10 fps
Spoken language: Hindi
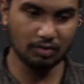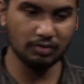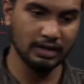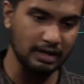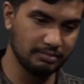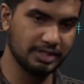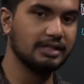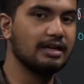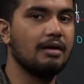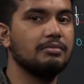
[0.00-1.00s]
बोल रहा हूँ
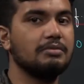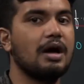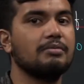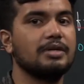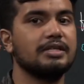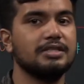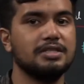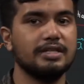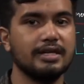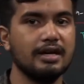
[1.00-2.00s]
हमेशा ध्यान दिमाग में रख के
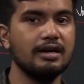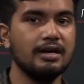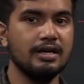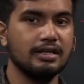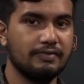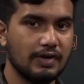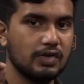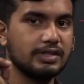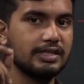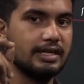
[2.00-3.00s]
चलिएगा कि
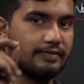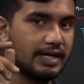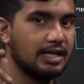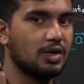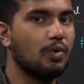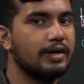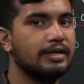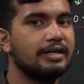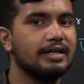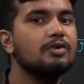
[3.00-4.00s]
वेलोसिटी एक वेक्टर
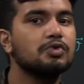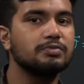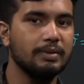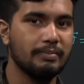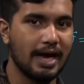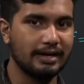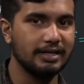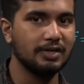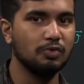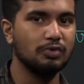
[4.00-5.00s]
क्वांटिटी है उसमें
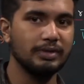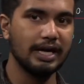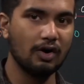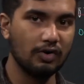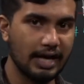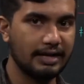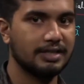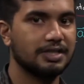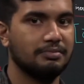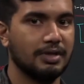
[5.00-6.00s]
मैग्नीट्यूड भी है और
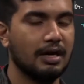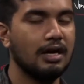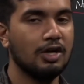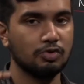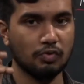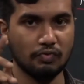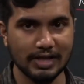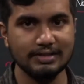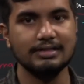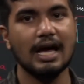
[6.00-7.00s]
डायरेक्शन भी है तो
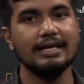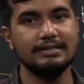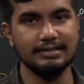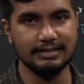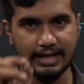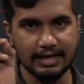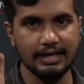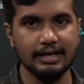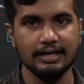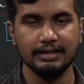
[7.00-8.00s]
वंस आई से
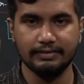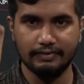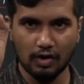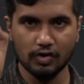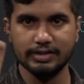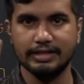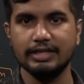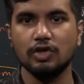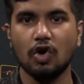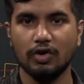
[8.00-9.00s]
कि
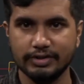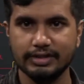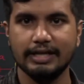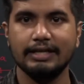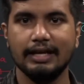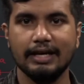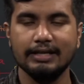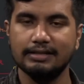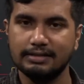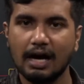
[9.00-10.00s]
वेलोसिटी कांस्टेंट
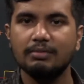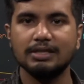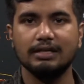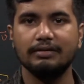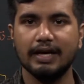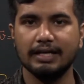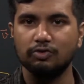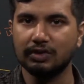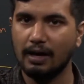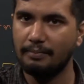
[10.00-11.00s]
है इसका मतलब है
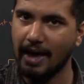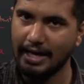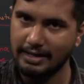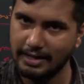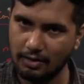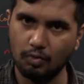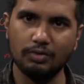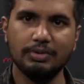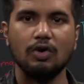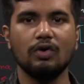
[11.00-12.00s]
कि उसका
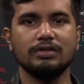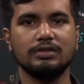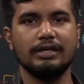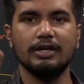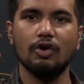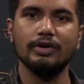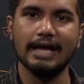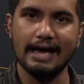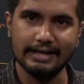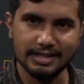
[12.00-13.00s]
मैग्नीट्यूड भी कांस्टेंट है और
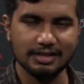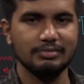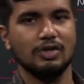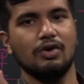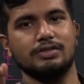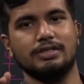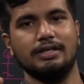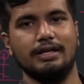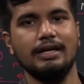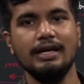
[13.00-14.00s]
डायरेक्शन भी
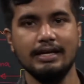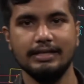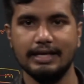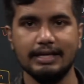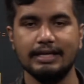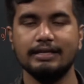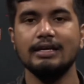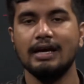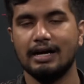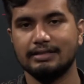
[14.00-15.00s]
कांस्टेंट है ये नहीं
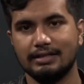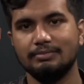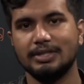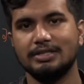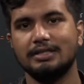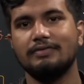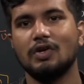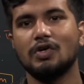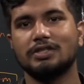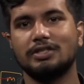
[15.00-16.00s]
अक्सर बच्चे
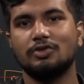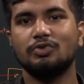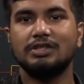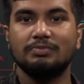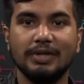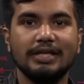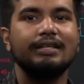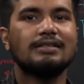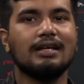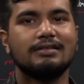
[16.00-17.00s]
वेलोसिटी को
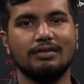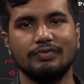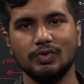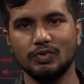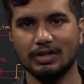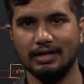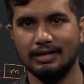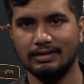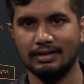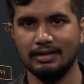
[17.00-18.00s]
स्पीड के साथ कंफ्यूज कर
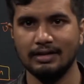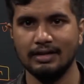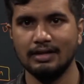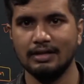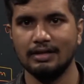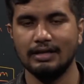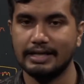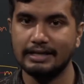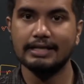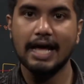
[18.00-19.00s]
लेते हैं
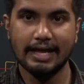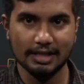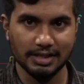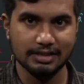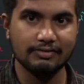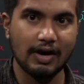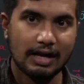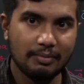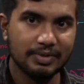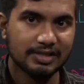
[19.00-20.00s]
लेकिन डायरेक्शन
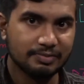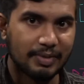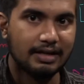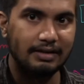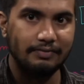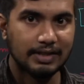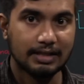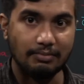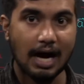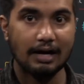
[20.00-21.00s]
वाला पर्सपेक्टिव भी
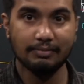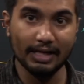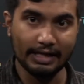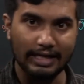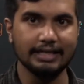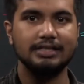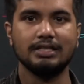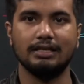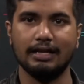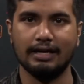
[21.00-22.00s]
दिमाग में लेके
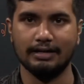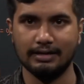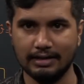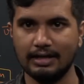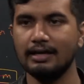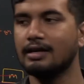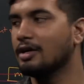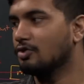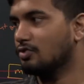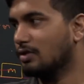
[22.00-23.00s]
चलना है ठीक है
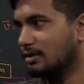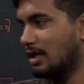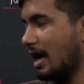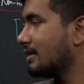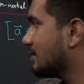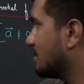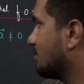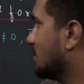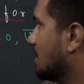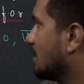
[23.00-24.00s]
तो ध्यान से
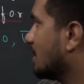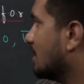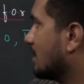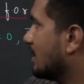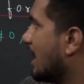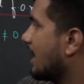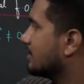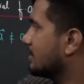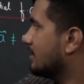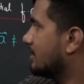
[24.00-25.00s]
समझिएगा कि अगर
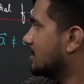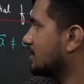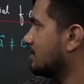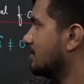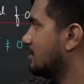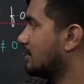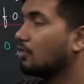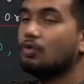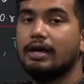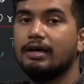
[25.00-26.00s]
एक्सेलरेशन
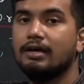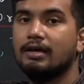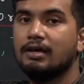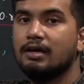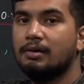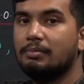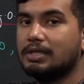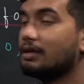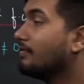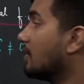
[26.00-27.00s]
ज़ीरो है
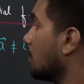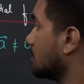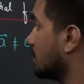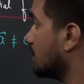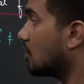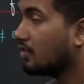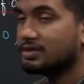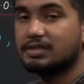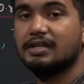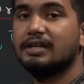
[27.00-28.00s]
मतलब वेलोसिटी
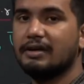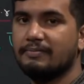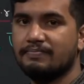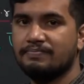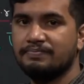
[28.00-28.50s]
कॉन्स्टेंट है